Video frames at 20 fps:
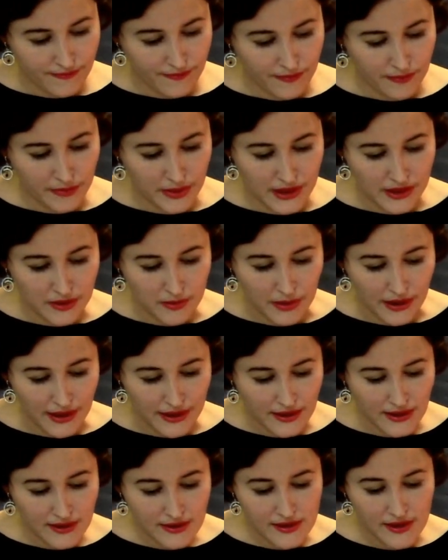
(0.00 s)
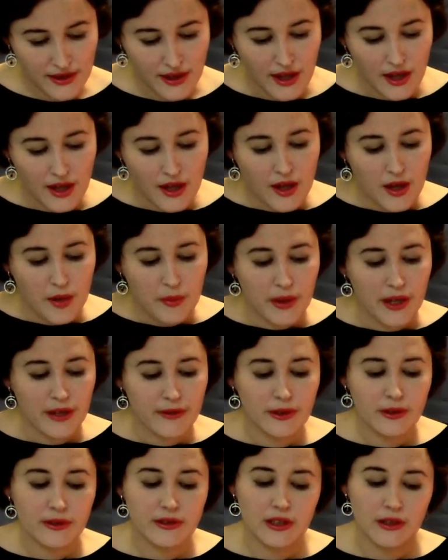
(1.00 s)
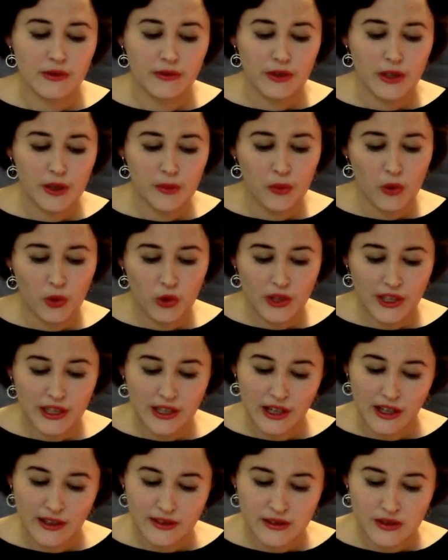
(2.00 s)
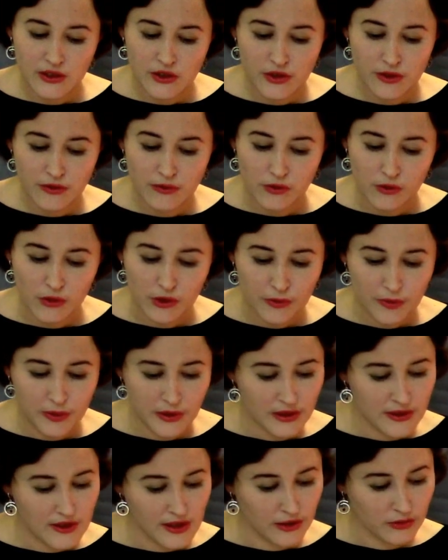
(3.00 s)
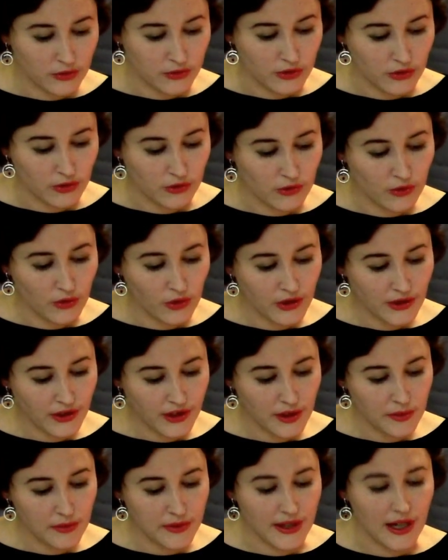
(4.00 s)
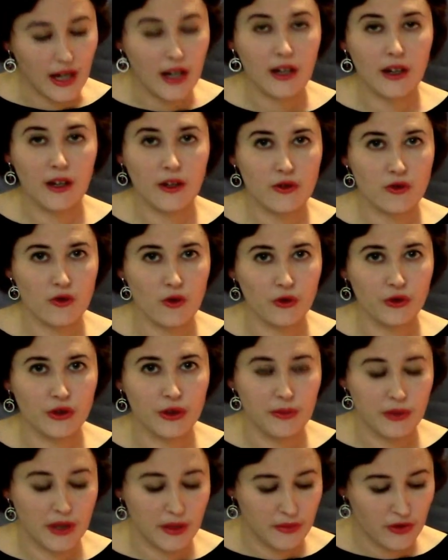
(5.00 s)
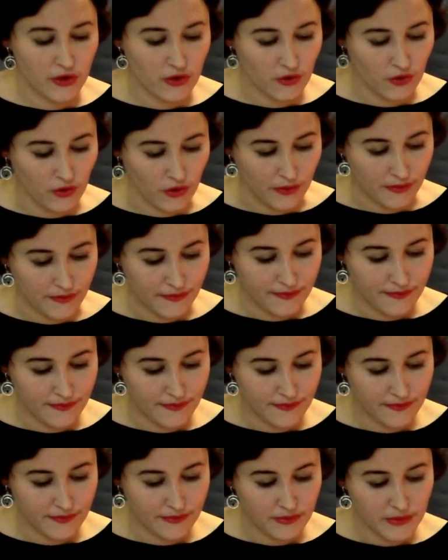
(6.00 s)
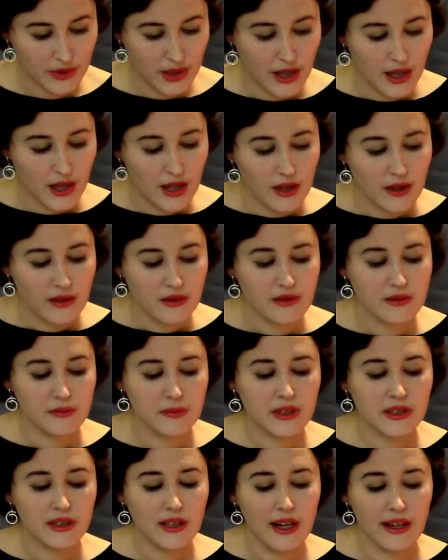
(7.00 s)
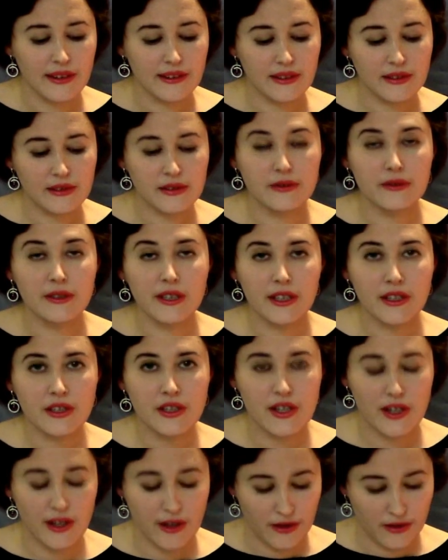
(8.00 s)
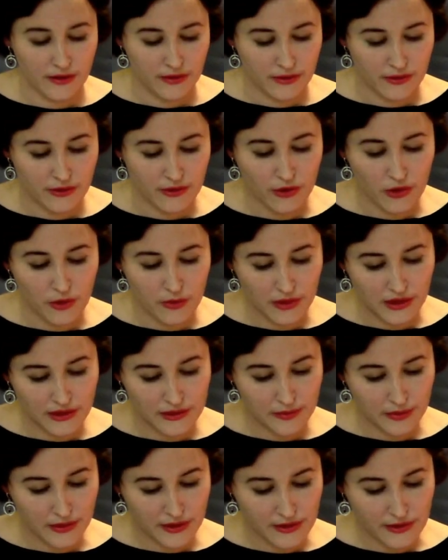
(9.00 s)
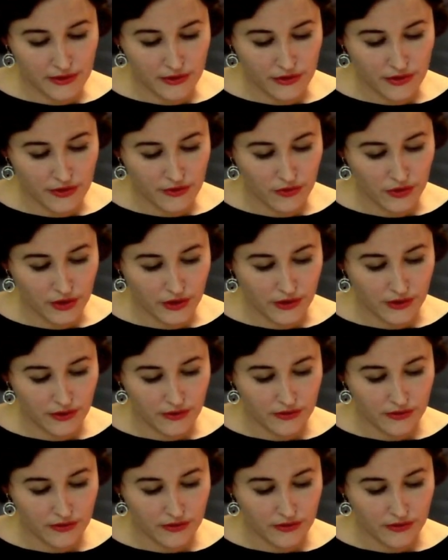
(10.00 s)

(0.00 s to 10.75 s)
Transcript: Перед больницей появился выпуклый красный живот, перетянутый тонким ярко-желтым ремешком. «Сметана свежая?» – громко спросил живот.